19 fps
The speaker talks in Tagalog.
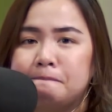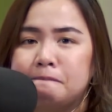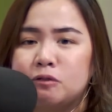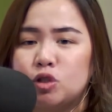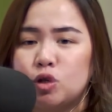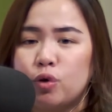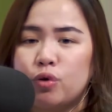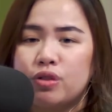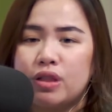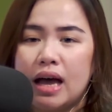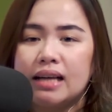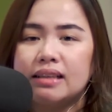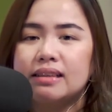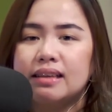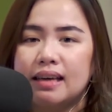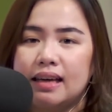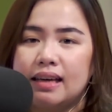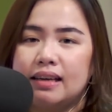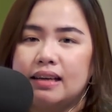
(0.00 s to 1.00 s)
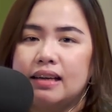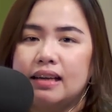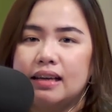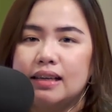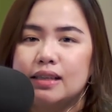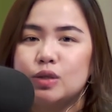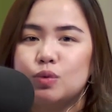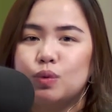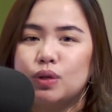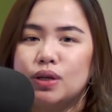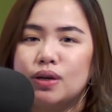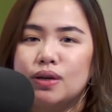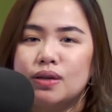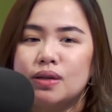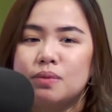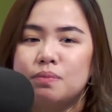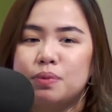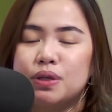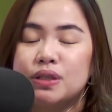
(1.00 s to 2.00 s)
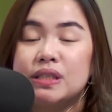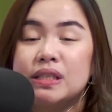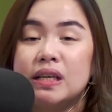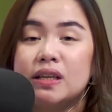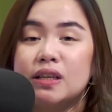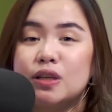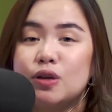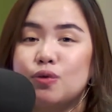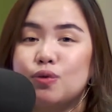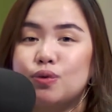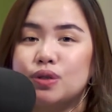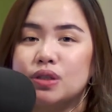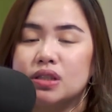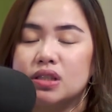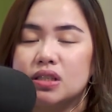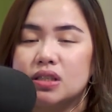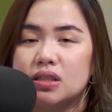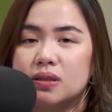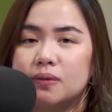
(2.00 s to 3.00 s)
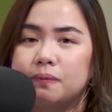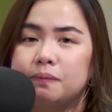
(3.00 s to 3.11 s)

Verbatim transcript: So that kid is 100% yours.